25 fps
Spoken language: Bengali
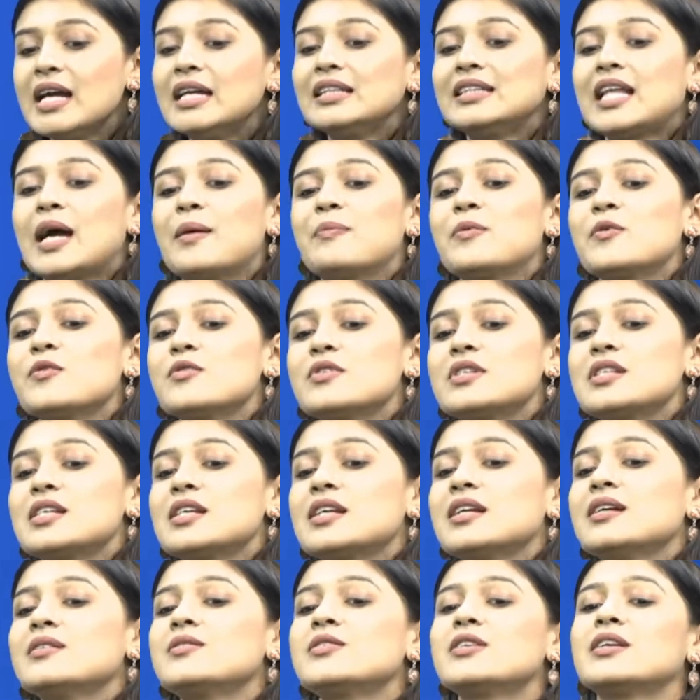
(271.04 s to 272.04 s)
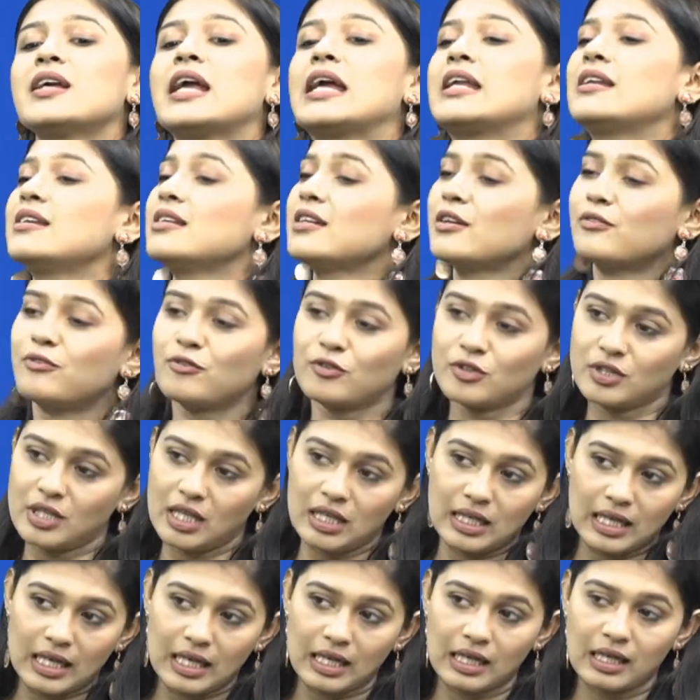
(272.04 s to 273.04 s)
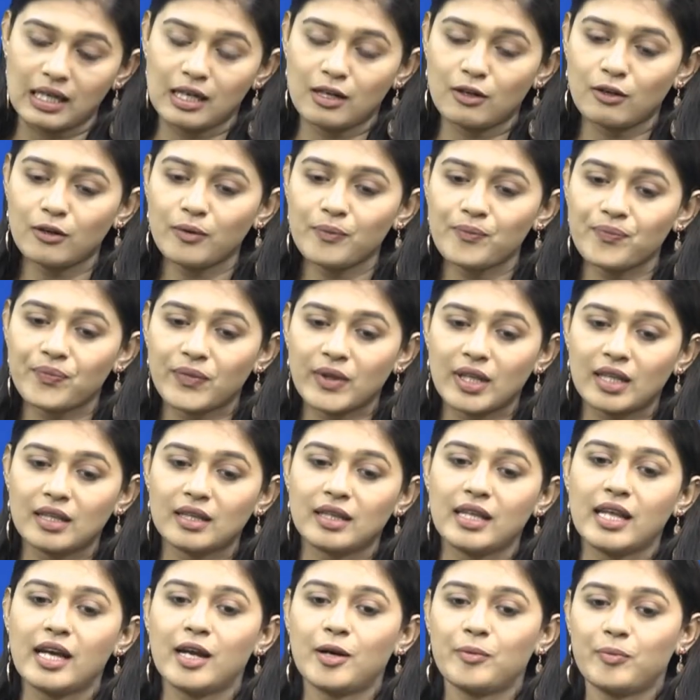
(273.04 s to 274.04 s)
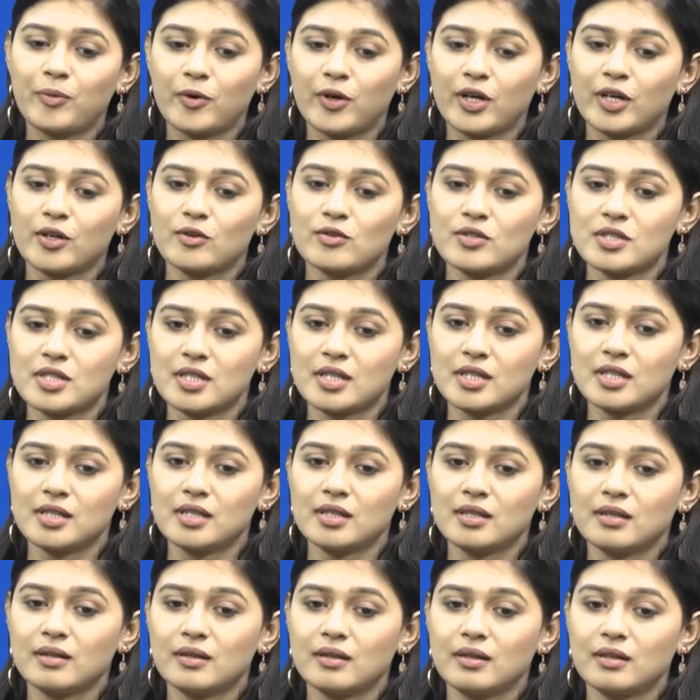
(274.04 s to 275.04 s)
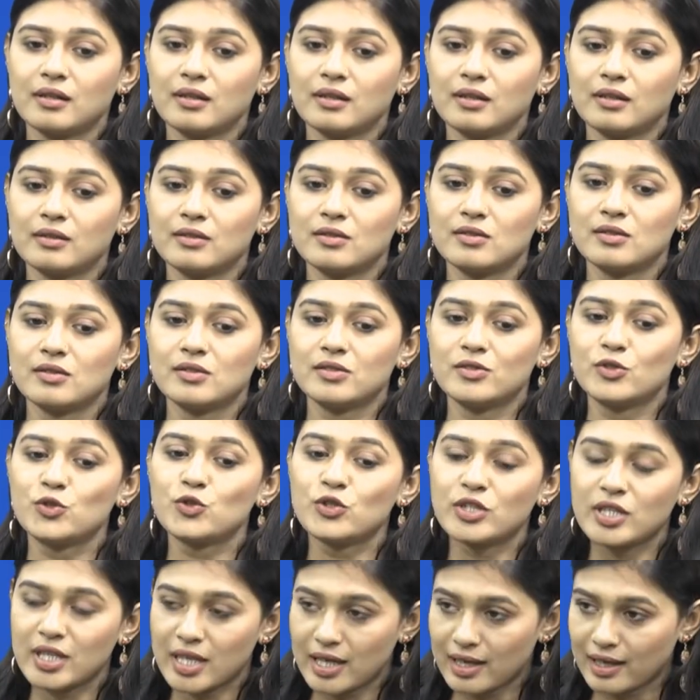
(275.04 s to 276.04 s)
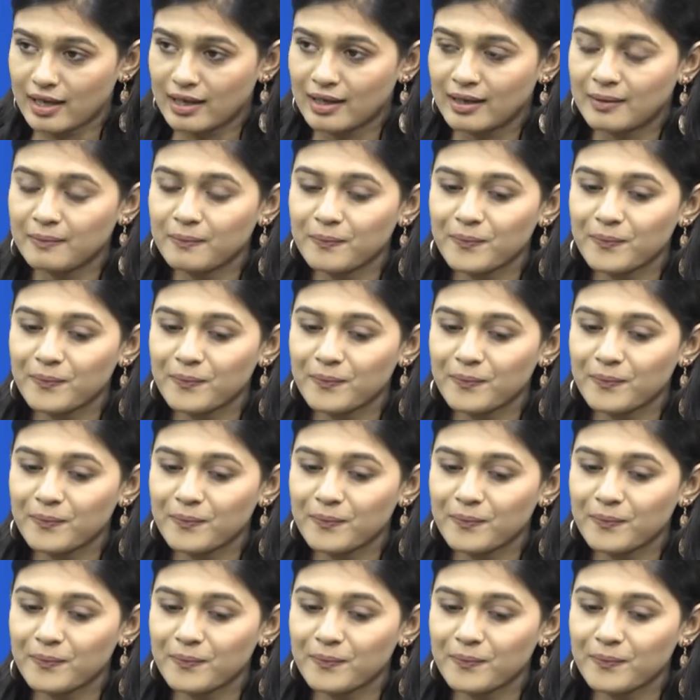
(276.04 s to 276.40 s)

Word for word: তারপর হচ্ছে যে এডিটা ফোন দিয়ে ডেট নিল দেওয়ার পরে হচ্ছে শুটিংয়ে গেলাম